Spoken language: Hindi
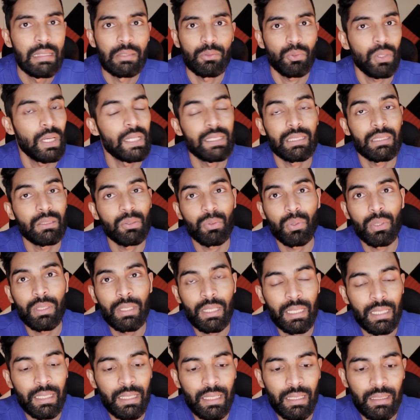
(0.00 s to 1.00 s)
तो ऐसा तो कोई
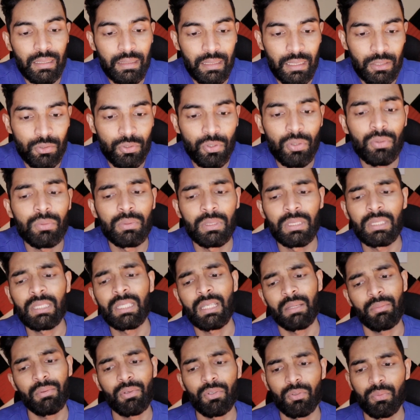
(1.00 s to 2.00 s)
करेगा नहीं ना जो
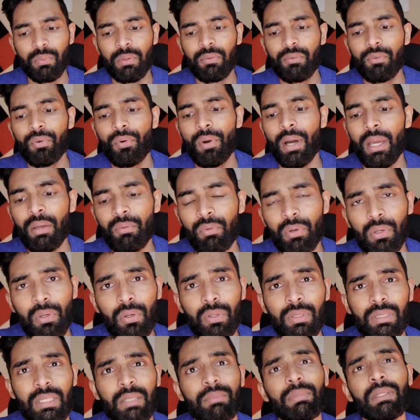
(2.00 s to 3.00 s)
जितने भी उसमें व्यू आए वो
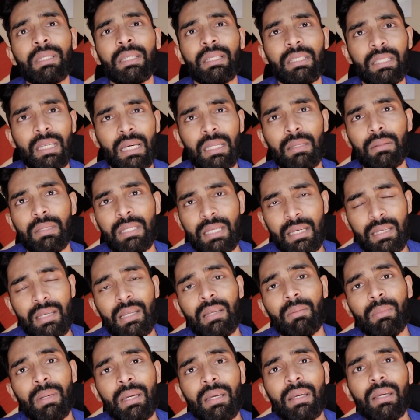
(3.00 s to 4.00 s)
लोग सभी ने शायद
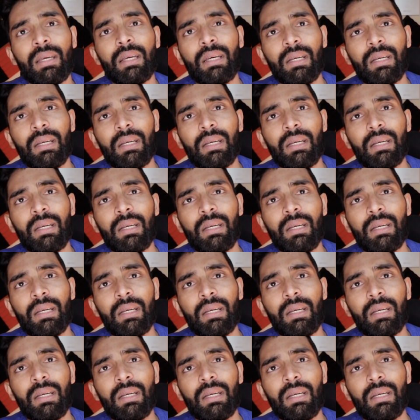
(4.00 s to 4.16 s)
चैनल में